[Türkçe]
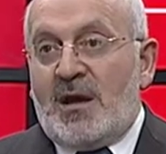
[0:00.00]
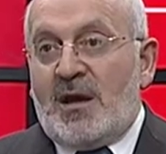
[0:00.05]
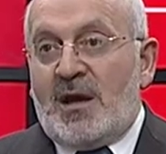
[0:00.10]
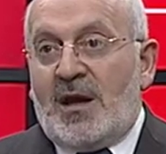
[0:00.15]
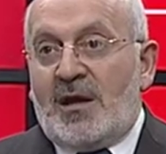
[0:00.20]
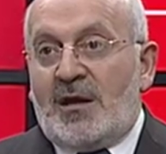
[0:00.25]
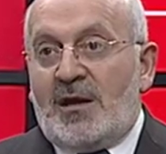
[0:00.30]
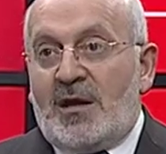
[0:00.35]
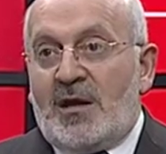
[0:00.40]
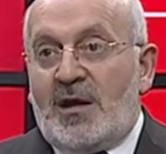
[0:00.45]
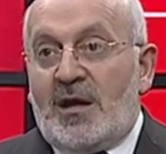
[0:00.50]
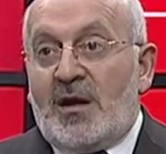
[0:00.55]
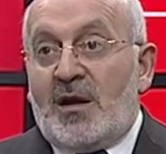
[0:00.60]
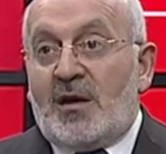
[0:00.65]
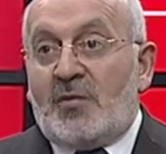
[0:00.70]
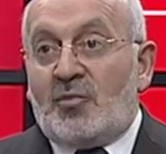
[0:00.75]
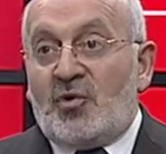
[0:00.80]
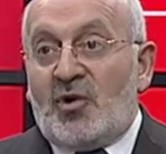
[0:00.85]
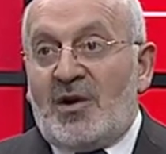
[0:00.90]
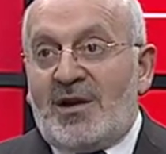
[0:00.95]
Yani
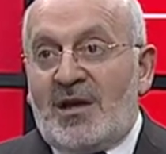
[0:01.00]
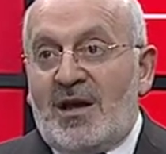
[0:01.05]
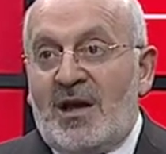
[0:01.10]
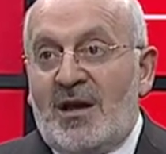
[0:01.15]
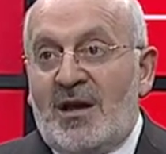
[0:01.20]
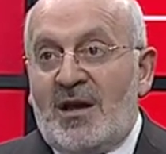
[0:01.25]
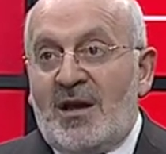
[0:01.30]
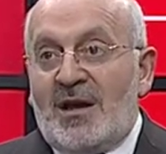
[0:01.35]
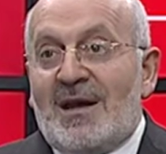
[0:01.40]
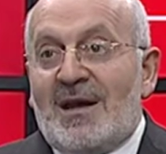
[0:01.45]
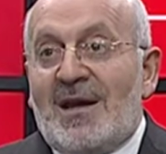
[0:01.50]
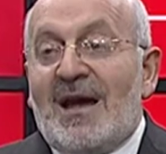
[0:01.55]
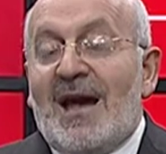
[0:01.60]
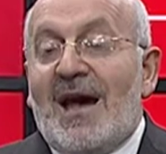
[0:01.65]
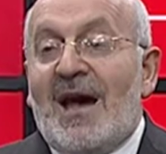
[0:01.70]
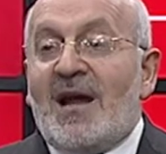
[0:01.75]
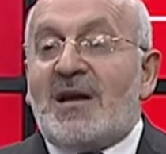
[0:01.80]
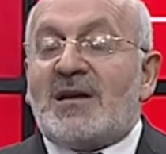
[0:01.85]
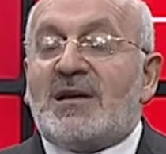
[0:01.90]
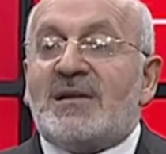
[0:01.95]
burada
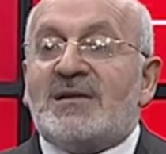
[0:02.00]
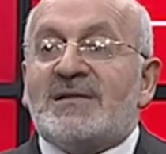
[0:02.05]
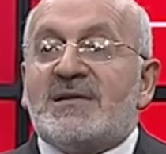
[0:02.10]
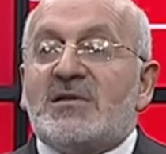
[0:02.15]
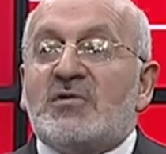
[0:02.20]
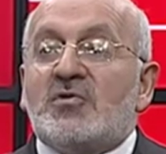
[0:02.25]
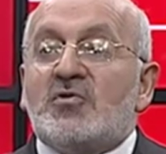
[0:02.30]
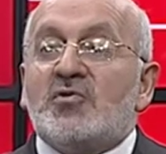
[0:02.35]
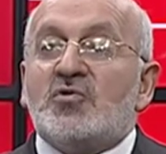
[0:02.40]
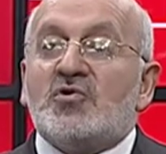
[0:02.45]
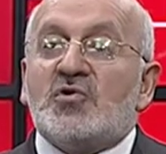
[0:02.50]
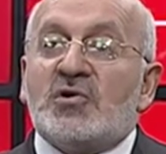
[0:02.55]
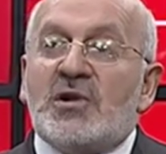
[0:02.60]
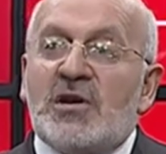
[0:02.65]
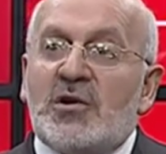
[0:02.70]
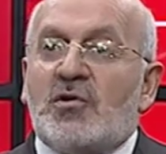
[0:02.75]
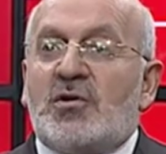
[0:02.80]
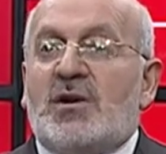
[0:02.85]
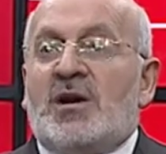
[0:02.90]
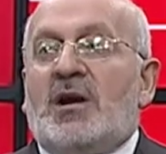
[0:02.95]
herkesin
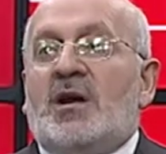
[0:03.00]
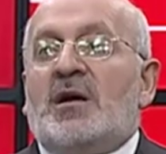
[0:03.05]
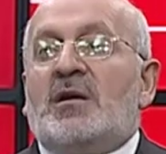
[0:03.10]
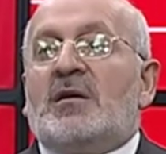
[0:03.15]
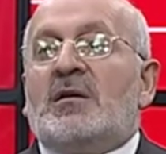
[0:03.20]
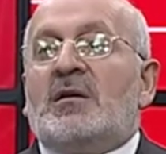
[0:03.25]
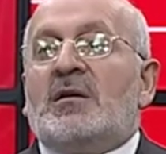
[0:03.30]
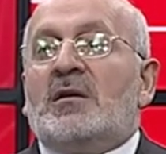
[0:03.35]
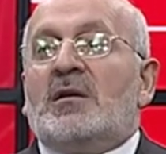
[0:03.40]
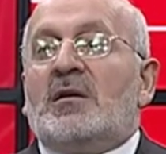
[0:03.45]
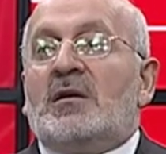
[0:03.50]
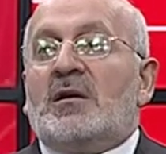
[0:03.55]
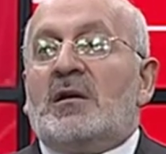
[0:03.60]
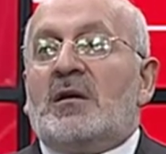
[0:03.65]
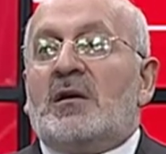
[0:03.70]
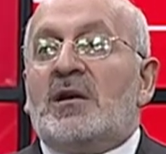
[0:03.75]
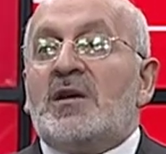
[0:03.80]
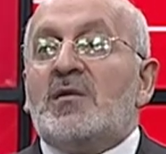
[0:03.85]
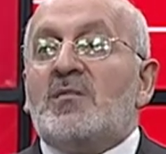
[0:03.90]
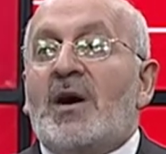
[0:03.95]
gücüne göre e,
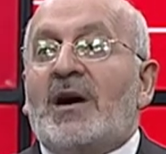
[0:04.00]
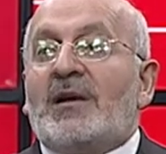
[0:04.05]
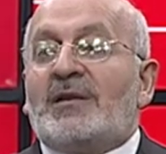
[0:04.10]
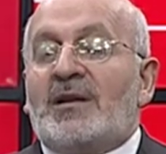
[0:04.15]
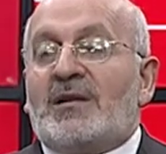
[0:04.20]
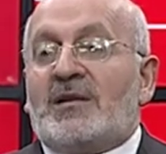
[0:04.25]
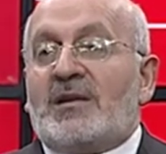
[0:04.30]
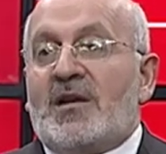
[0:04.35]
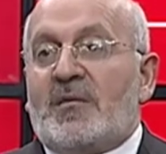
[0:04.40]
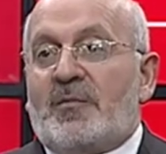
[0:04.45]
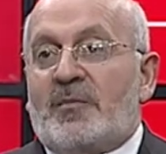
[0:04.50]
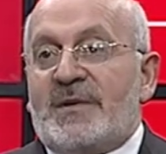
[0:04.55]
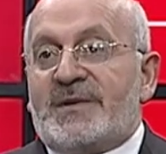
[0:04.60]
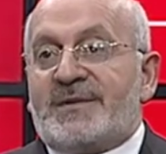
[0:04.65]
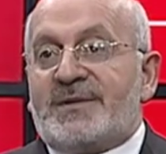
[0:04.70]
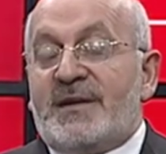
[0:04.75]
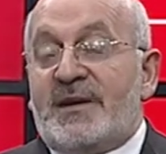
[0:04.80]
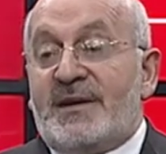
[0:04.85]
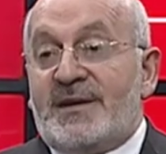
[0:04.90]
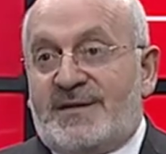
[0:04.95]
hmm. ibadet
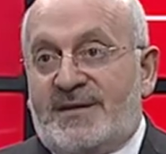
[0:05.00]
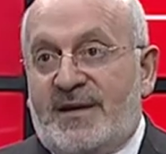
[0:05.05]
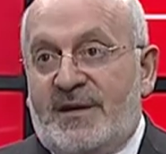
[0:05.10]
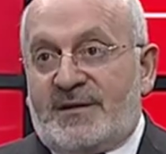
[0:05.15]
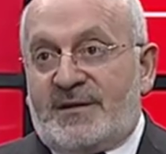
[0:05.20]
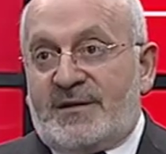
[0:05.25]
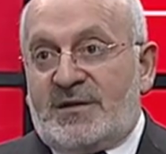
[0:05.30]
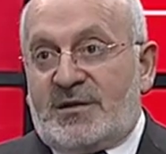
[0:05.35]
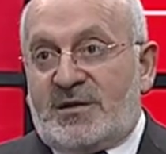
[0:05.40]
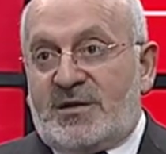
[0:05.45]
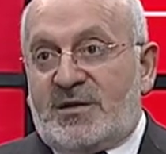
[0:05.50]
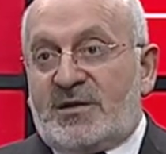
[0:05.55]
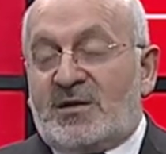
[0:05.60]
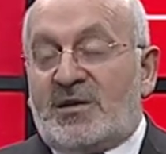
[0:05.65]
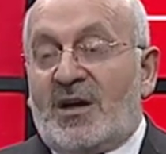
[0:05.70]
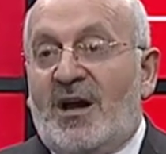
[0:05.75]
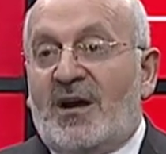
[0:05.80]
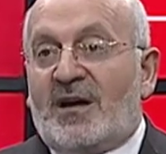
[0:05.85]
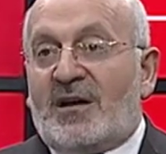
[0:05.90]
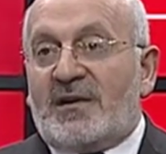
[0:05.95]
yapması esastır.
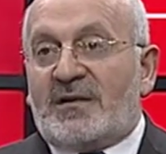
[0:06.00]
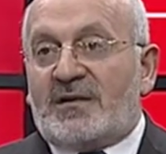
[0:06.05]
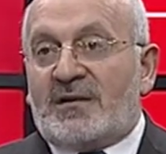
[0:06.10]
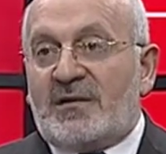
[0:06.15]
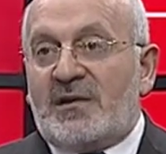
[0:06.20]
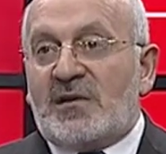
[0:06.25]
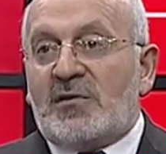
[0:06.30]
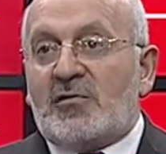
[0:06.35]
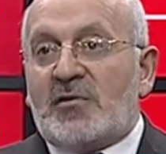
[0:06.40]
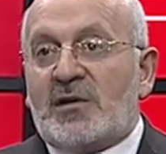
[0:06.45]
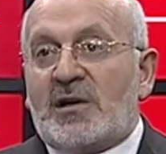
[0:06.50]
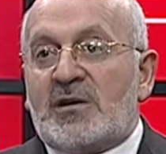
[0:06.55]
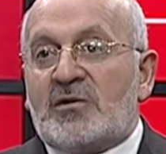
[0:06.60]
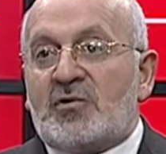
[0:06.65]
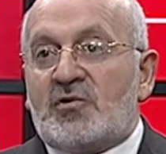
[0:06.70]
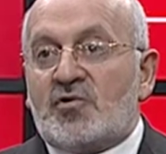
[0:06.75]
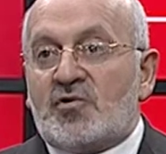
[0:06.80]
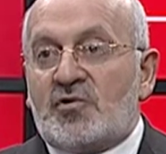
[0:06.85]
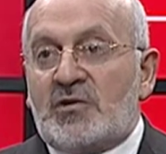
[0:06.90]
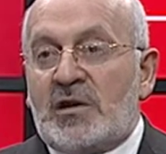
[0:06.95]
Takatına göre,
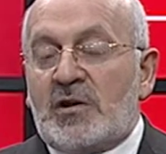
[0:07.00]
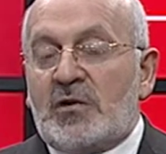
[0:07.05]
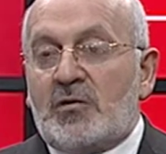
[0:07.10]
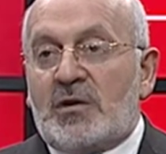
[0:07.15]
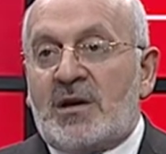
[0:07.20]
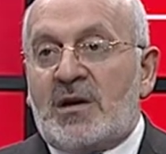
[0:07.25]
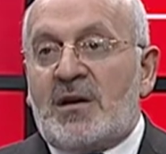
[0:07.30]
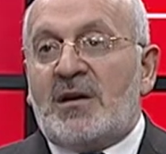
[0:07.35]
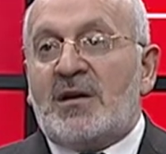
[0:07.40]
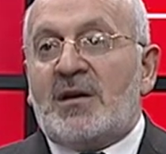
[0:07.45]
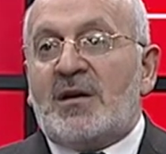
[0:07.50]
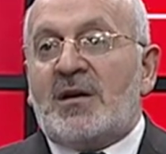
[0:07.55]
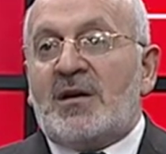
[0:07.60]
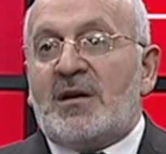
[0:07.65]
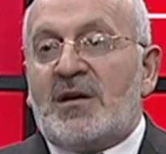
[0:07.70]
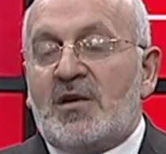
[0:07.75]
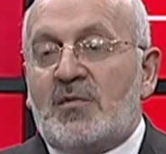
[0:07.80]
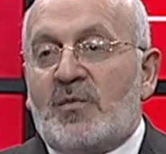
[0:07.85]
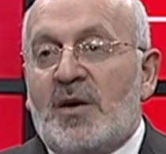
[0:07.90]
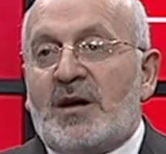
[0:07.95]
gücüne göre
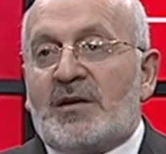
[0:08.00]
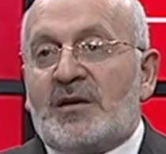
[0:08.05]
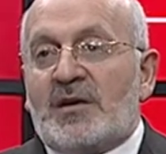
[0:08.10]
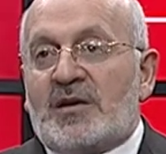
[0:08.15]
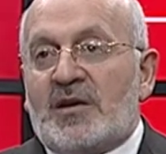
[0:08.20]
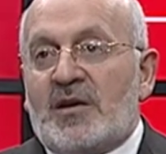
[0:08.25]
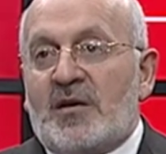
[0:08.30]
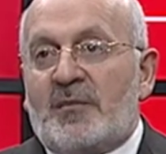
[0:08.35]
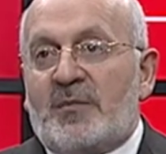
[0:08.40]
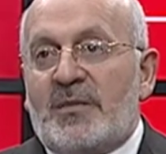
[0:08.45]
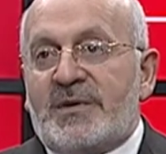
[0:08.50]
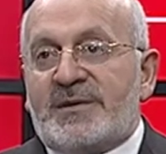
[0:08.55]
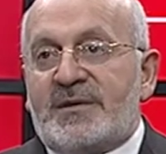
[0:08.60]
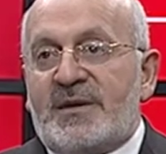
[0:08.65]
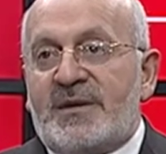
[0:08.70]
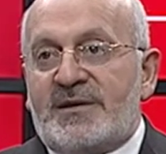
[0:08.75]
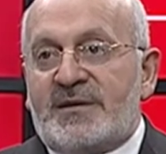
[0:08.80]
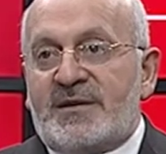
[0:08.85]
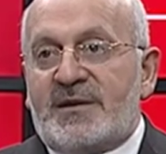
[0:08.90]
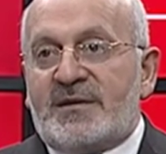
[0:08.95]
ibadet yapması
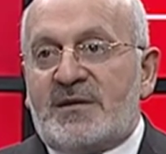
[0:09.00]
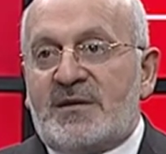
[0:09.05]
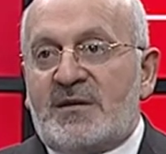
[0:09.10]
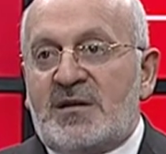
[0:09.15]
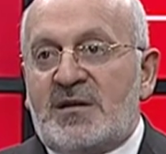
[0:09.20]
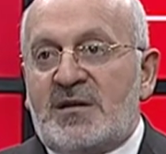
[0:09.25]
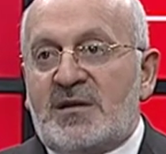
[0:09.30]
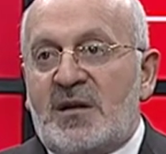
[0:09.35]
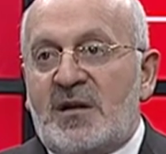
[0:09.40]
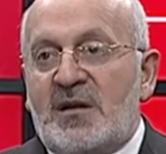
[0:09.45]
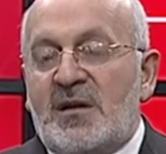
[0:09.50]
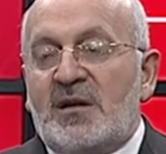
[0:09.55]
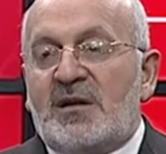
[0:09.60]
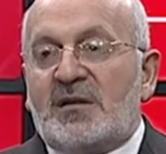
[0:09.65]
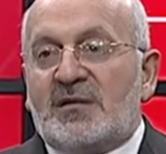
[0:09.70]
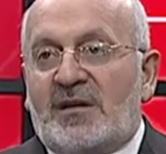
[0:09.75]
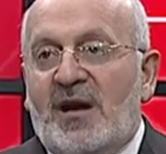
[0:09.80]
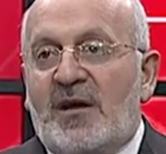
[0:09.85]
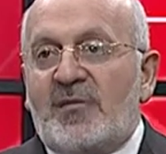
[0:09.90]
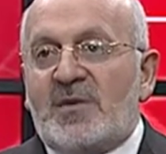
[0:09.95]
esastır.
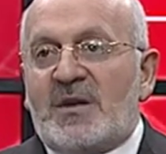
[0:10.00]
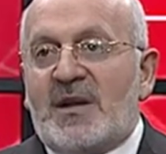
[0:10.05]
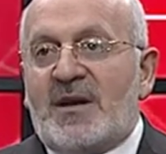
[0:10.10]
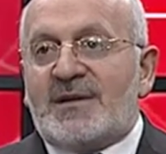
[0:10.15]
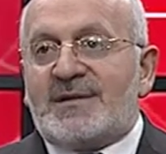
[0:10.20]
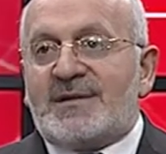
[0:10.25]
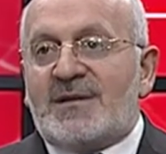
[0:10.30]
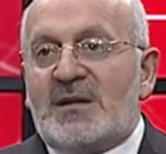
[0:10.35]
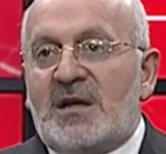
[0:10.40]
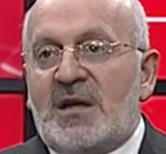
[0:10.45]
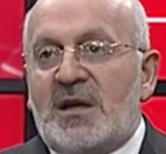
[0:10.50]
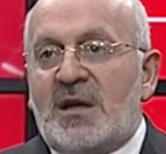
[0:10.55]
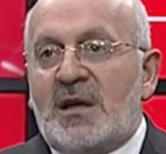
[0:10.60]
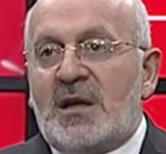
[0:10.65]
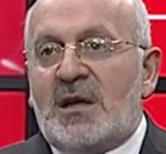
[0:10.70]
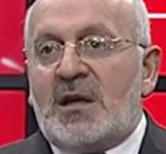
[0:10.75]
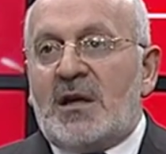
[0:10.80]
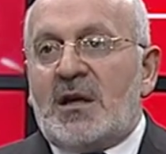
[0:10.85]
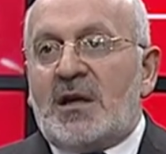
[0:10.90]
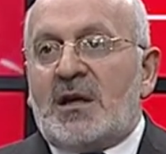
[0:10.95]
Tam tersine
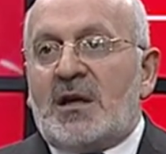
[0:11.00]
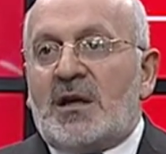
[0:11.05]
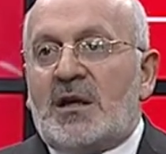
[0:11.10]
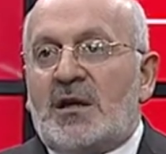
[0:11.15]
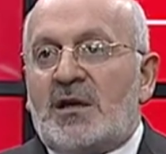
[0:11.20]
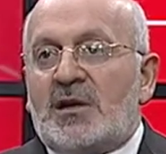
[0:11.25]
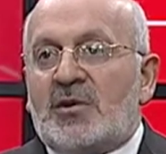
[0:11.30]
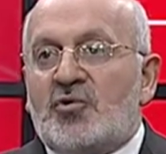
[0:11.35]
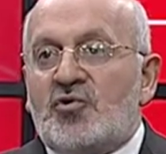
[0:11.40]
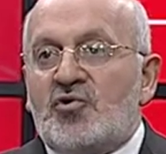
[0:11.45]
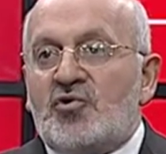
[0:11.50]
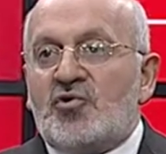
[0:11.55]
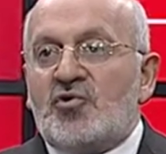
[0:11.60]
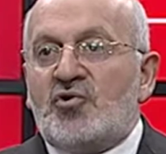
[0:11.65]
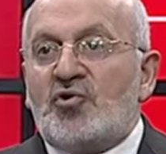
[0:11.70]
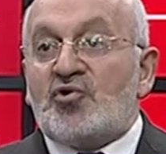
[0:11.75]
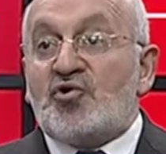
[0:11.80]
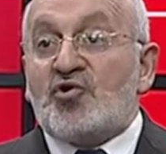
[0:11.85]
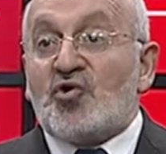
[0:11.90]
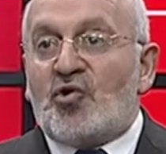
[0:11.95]
e,
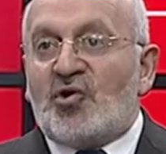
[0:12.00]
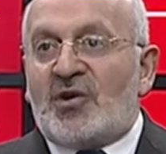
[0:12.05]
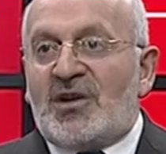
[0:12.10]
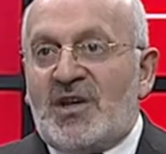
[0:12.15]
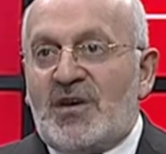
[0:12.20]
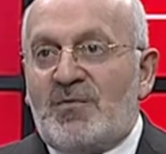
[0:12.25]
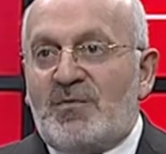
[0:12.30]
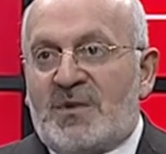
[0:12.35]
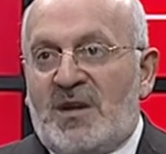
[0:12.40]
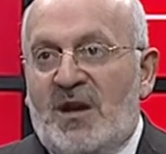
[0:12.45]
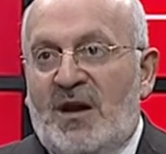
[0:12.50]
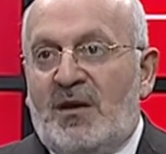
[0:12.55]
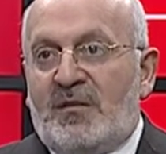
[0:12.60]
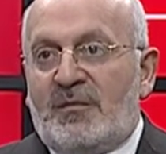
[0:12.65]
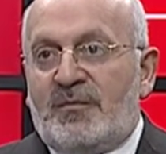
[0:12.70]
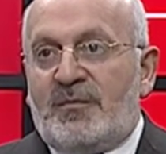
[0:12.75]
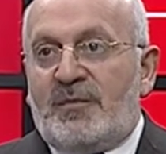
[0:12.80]
gücünü zorlayıp da